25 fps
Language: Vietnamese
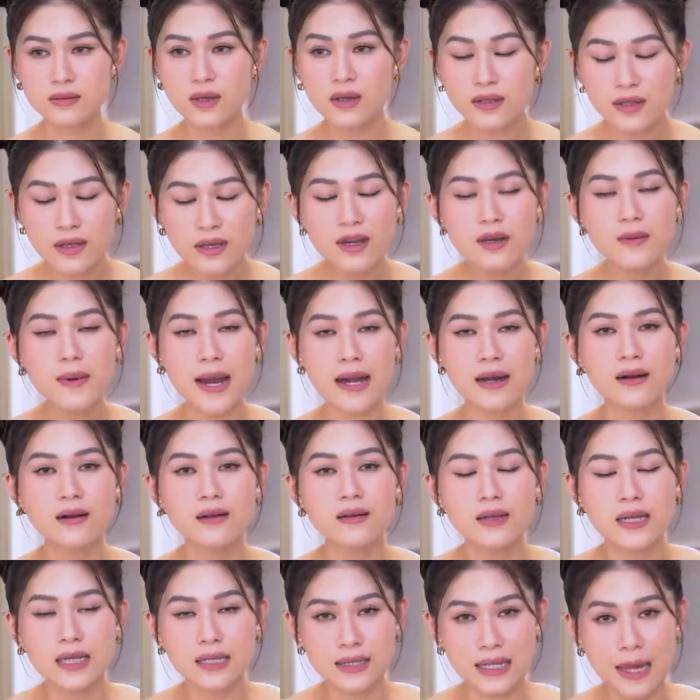Tất nhiên các bạn
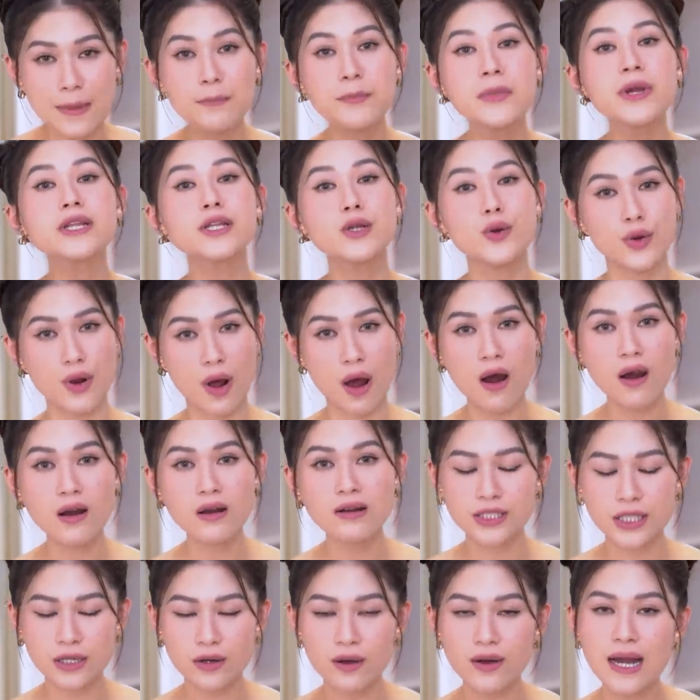ơi là Tâm biết điều đó.
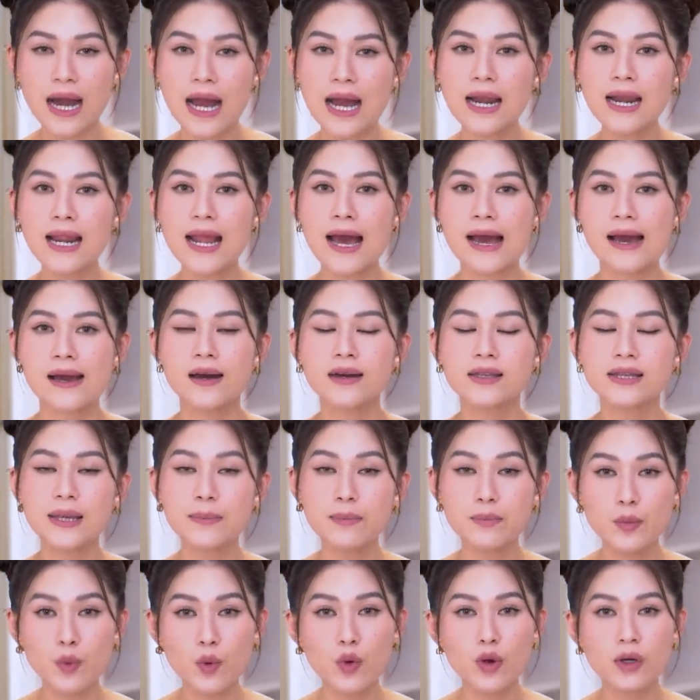Chỉ có cái là
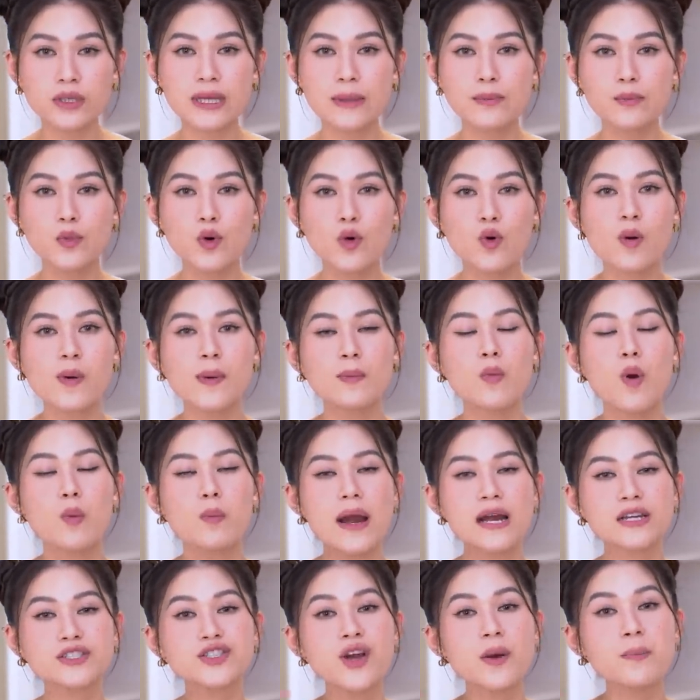Tâm mua qua một
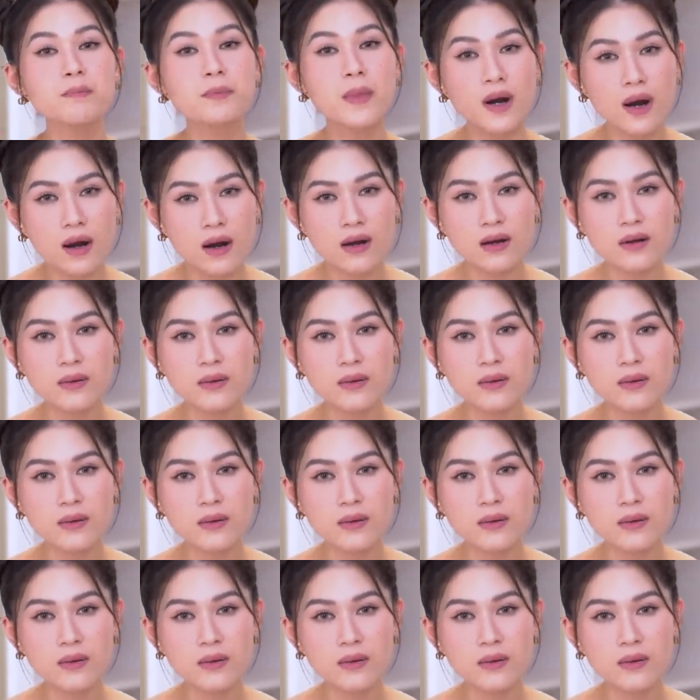bạn shopper.